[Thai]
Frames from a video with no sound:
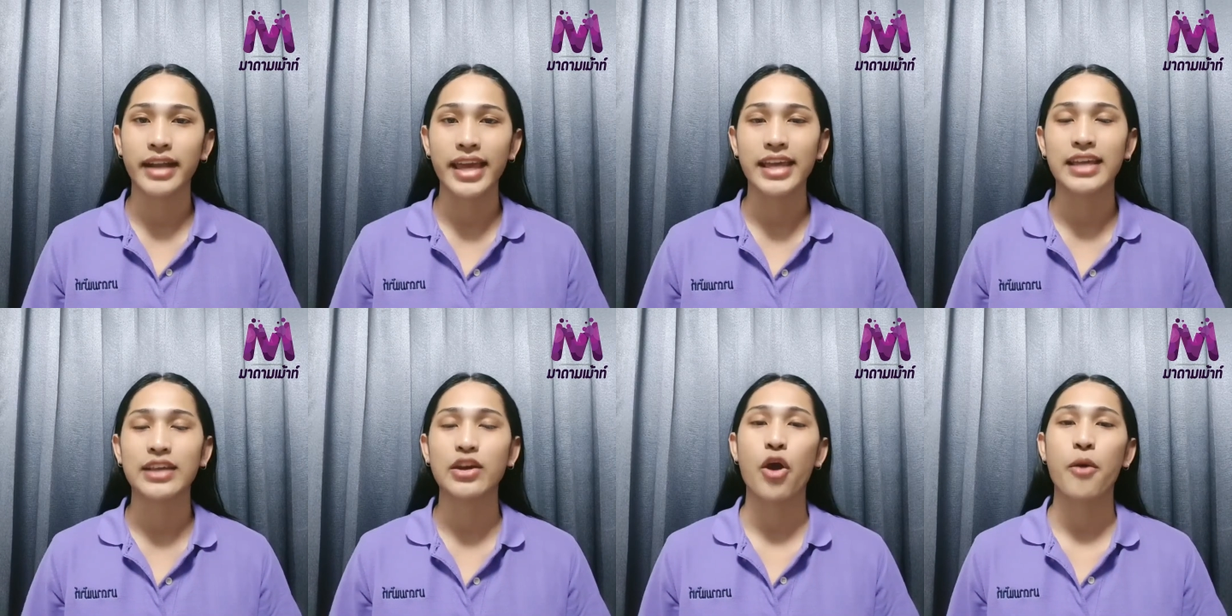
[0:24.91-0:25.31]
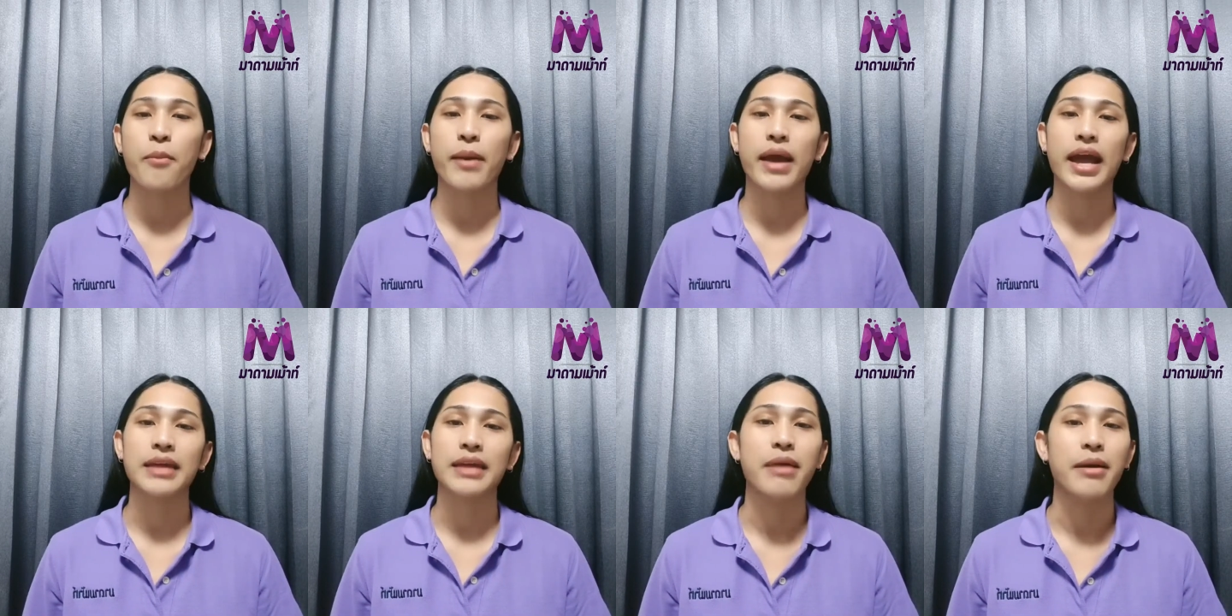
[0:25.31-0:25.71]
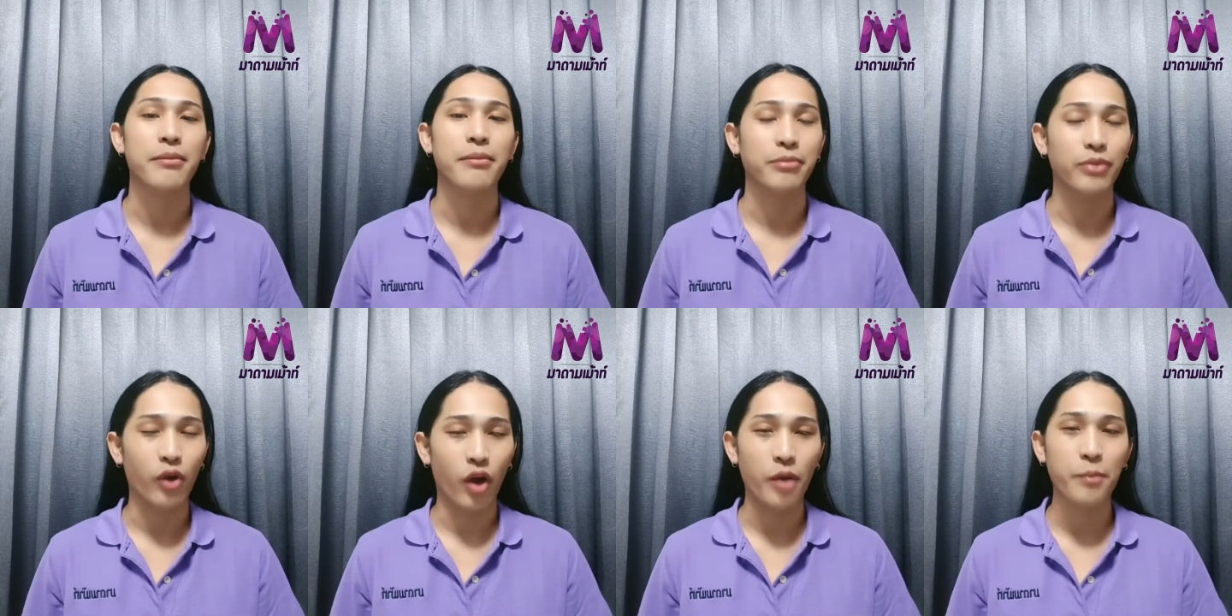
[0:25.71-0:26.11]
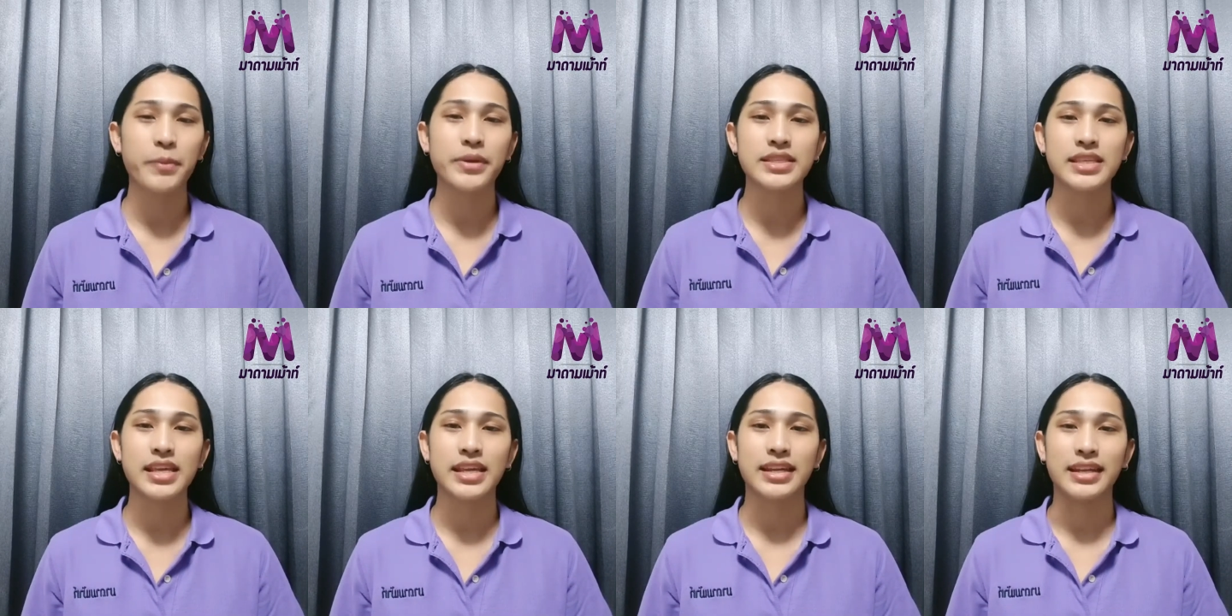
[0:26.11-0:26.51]
ในกอไผ่แบบร้อย
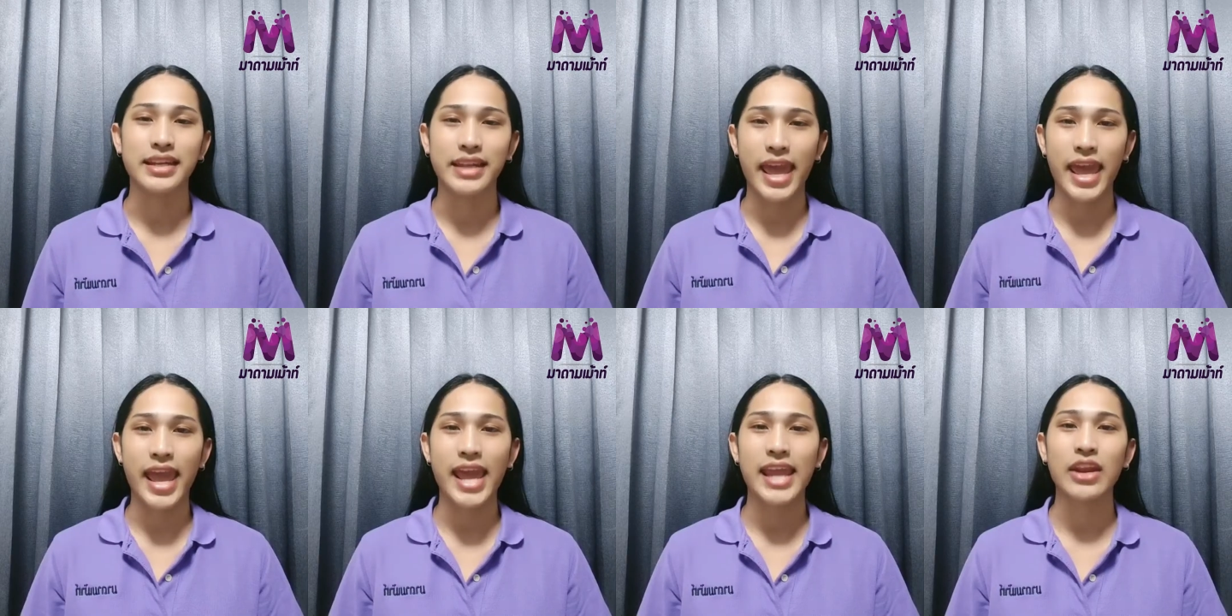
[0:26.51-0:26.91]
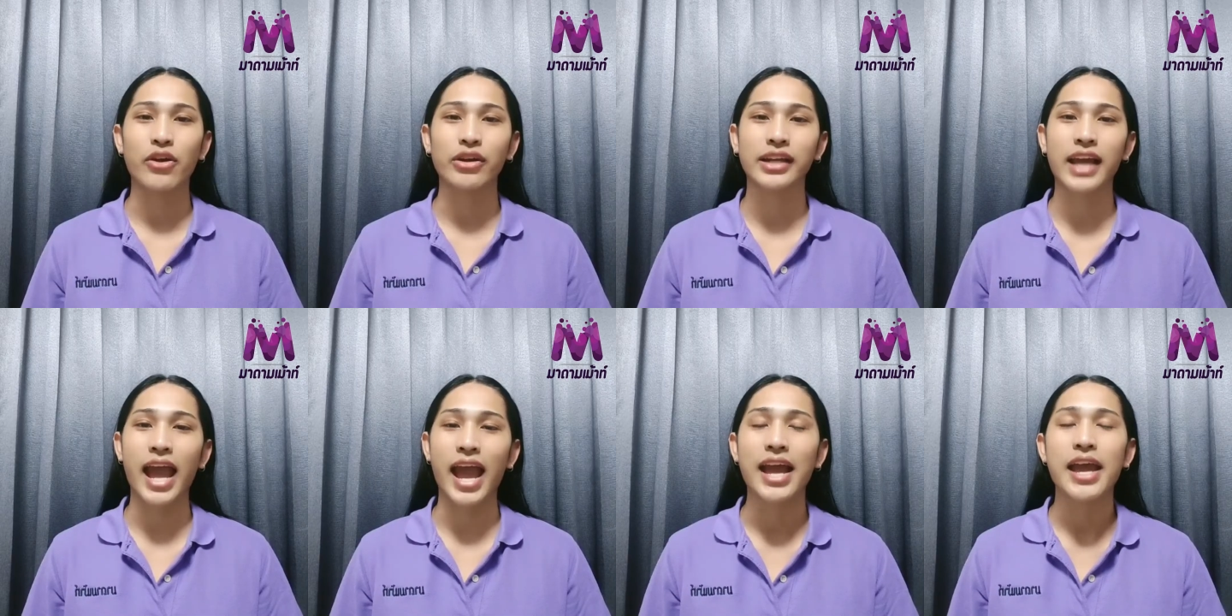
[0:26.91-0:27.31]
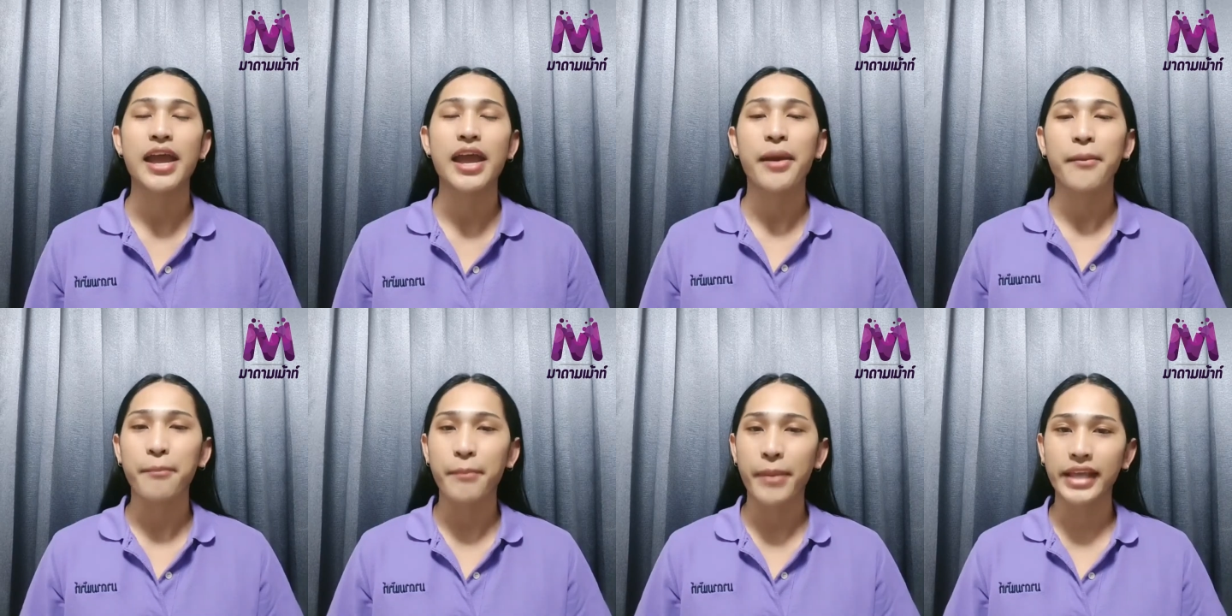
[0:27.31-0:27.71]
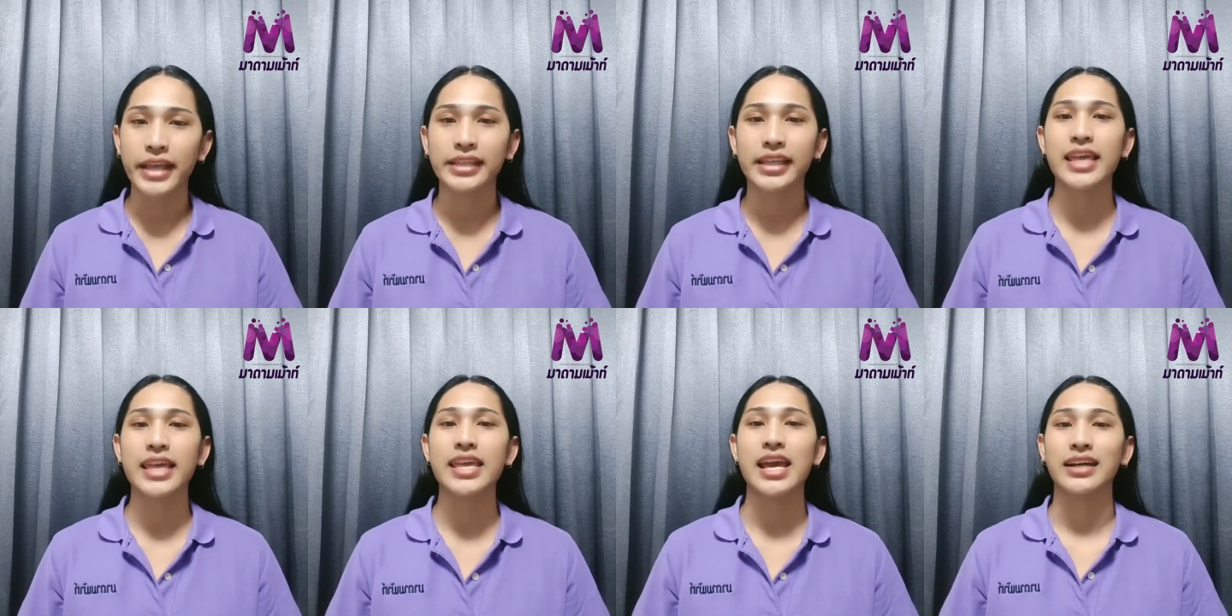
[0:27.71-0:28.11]
เปอร์เซ็นต์แน่นอนค่ะไม่
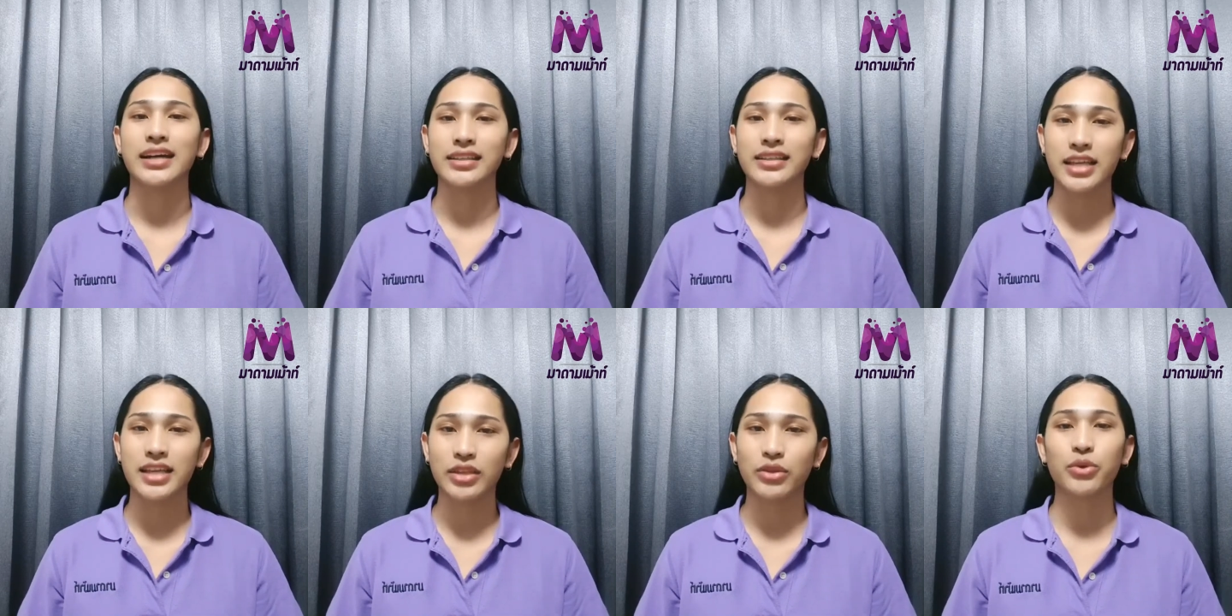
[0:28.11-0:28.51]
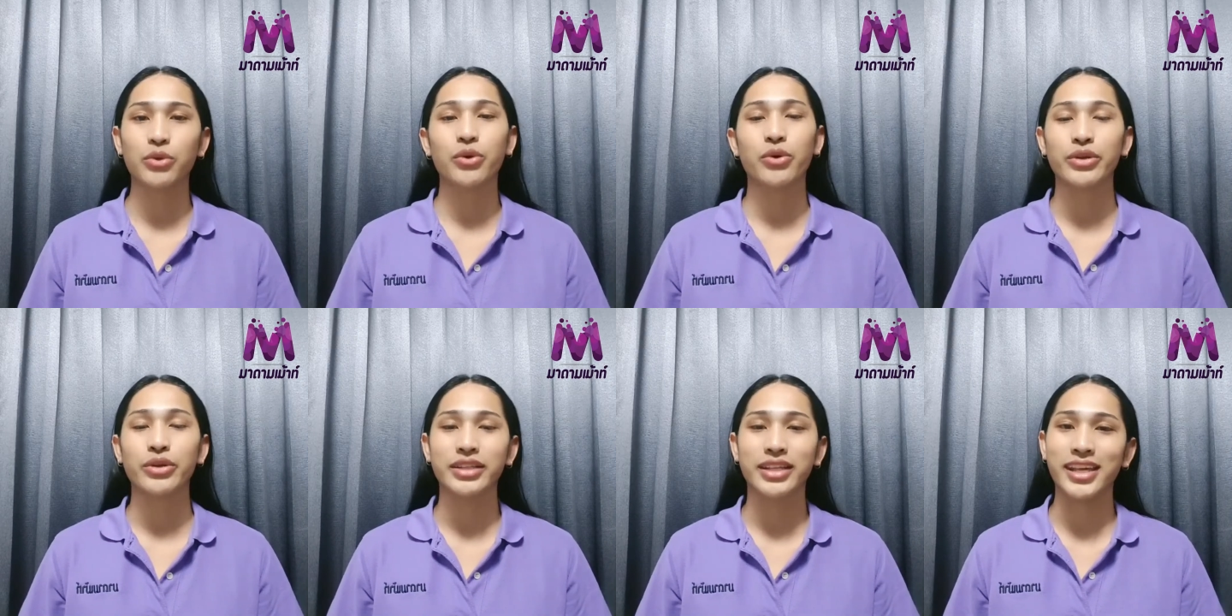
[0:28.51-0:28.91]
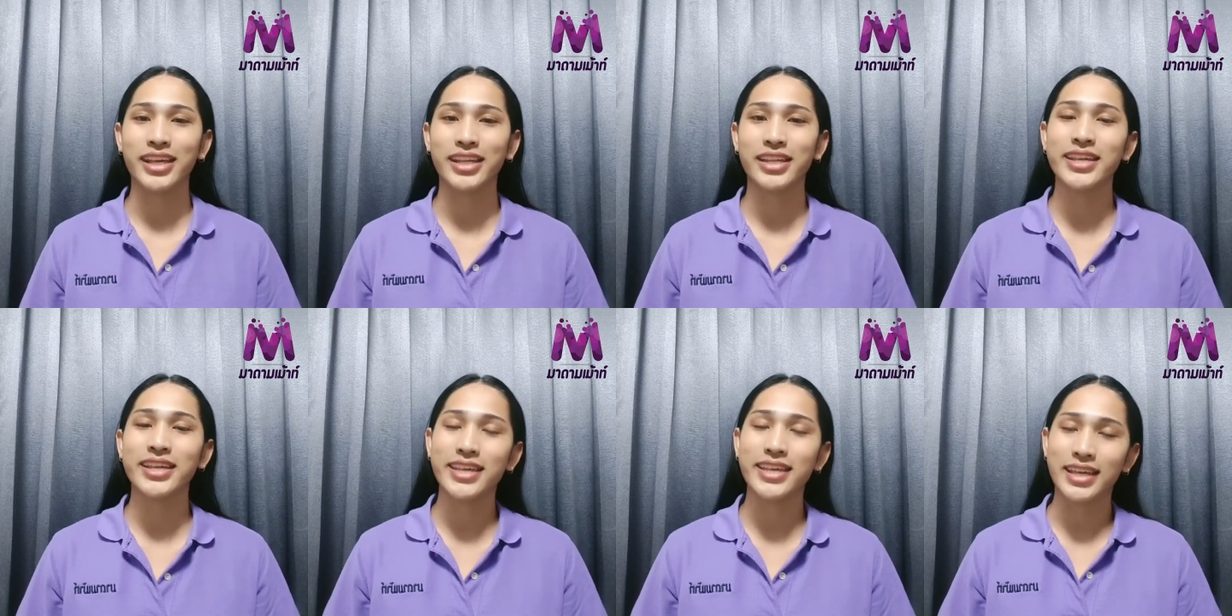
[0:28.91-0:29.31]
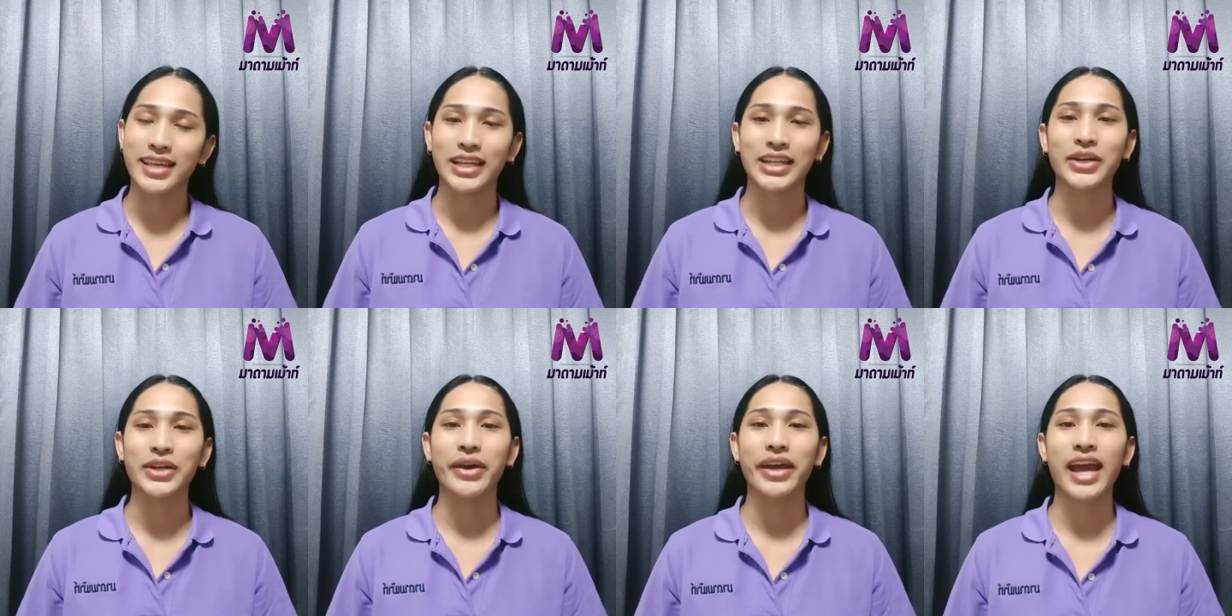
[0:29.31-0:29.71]
ใช่อย่างที่ทุกคนคิดอี
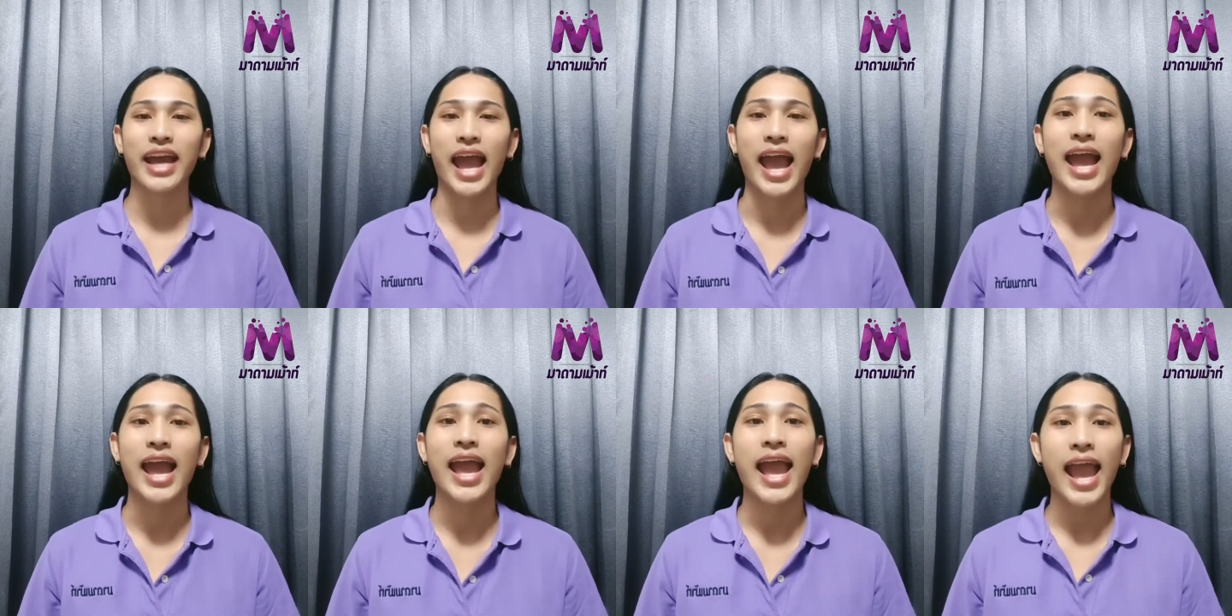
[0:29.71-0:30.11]
กด้วยค่ะ